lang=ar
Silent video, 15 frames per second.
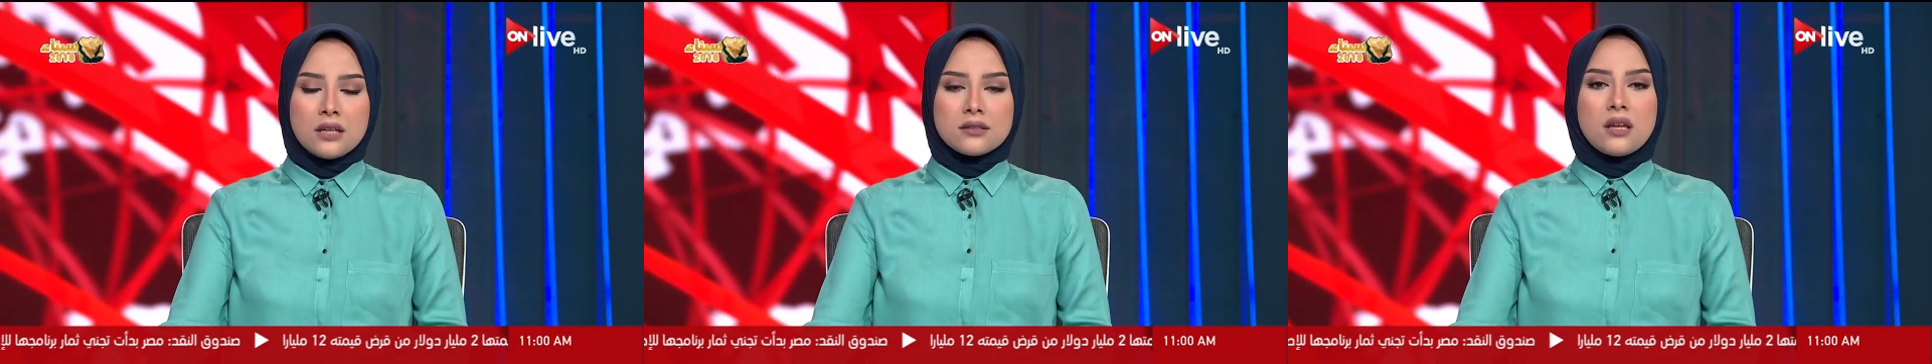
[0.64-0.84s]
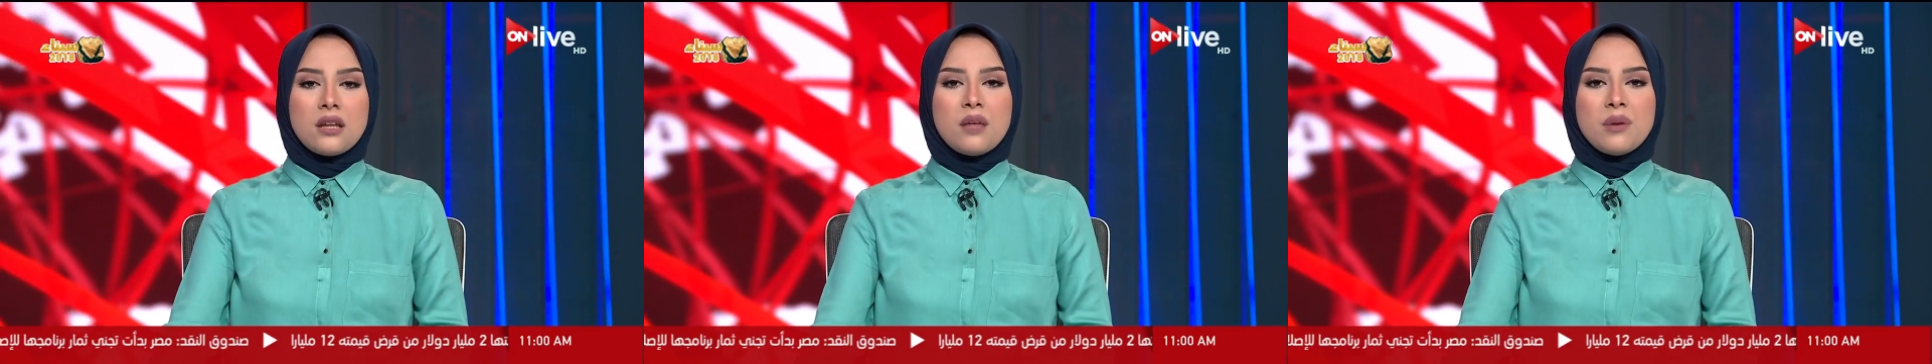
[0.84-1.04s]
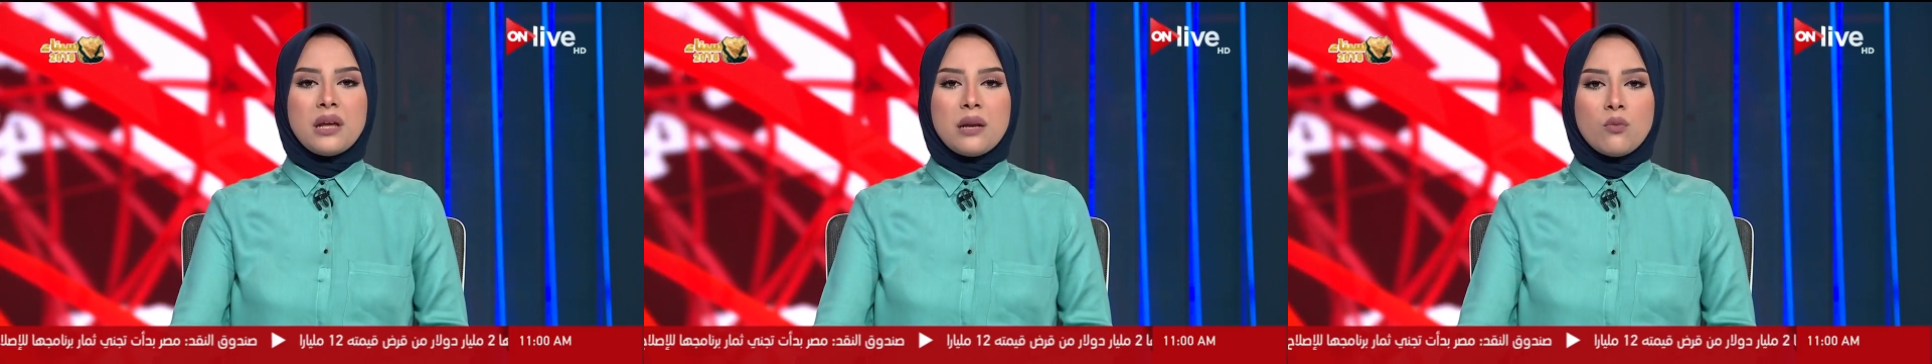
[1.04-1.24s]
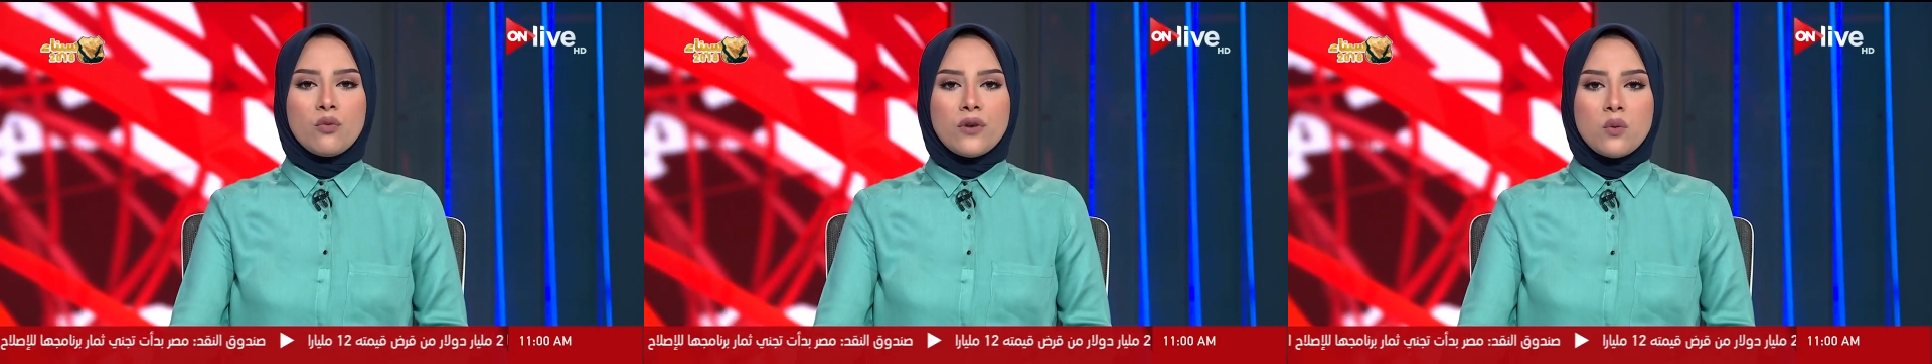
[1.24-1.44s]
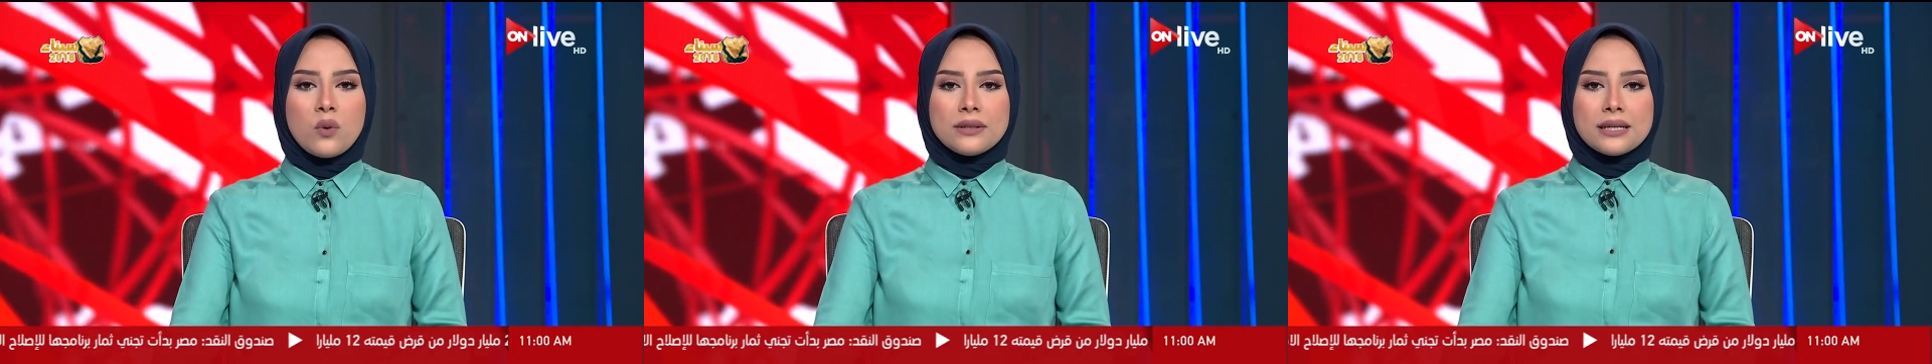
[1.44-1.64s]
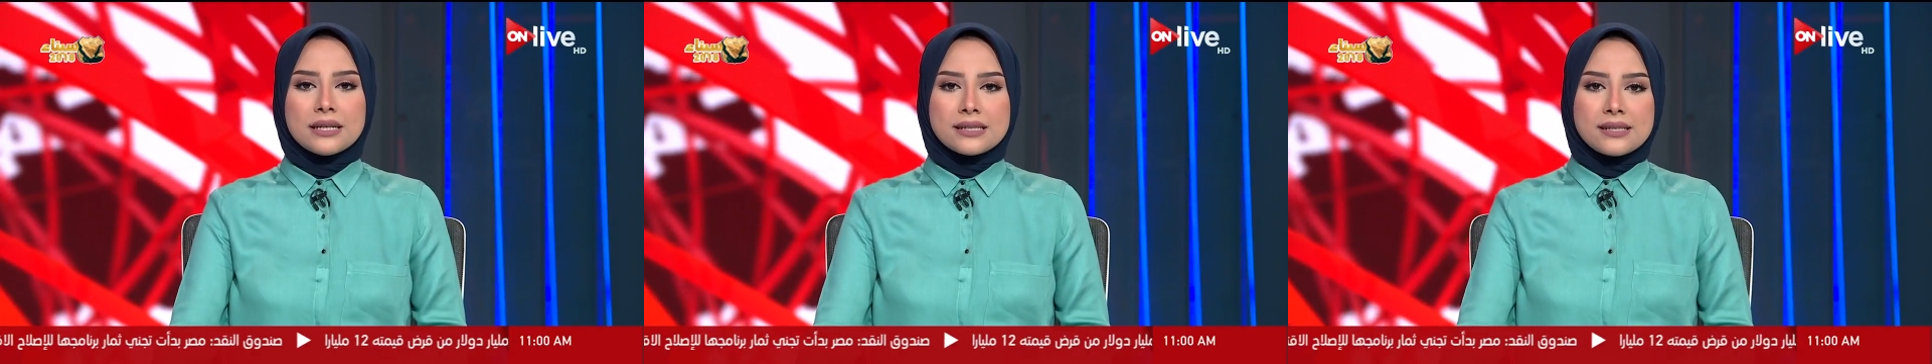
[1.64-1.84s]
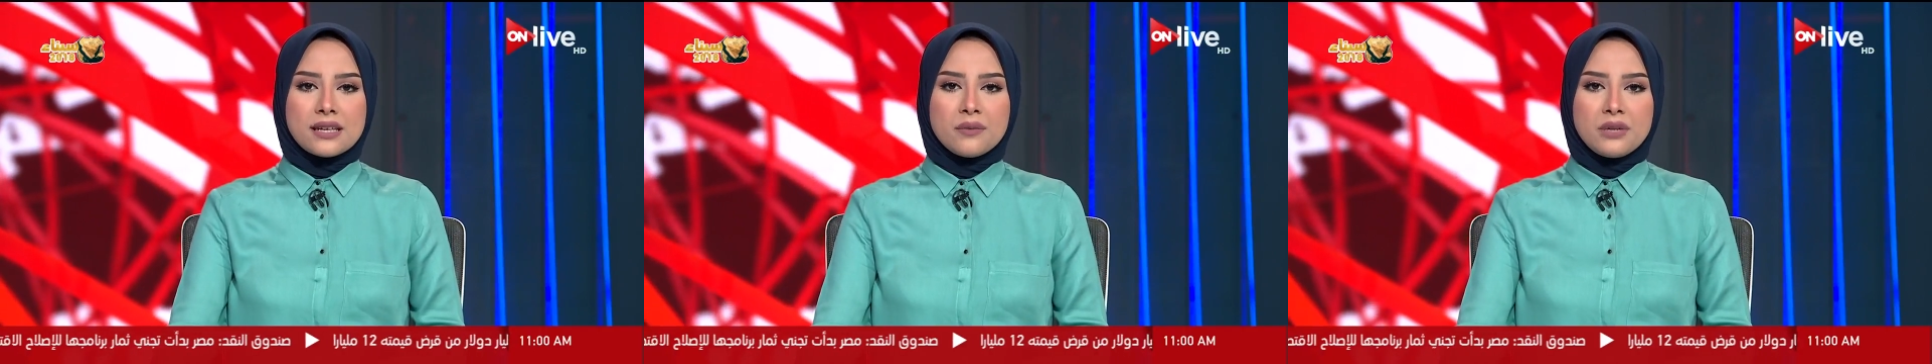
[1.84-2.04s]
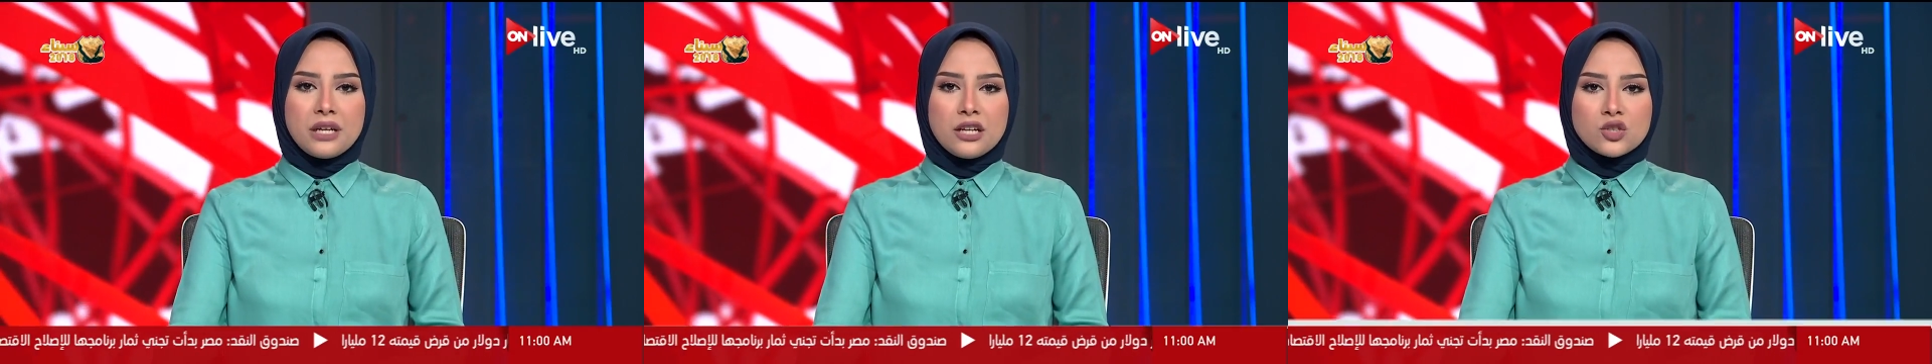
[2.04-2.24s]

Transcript: طالب المفوض السامي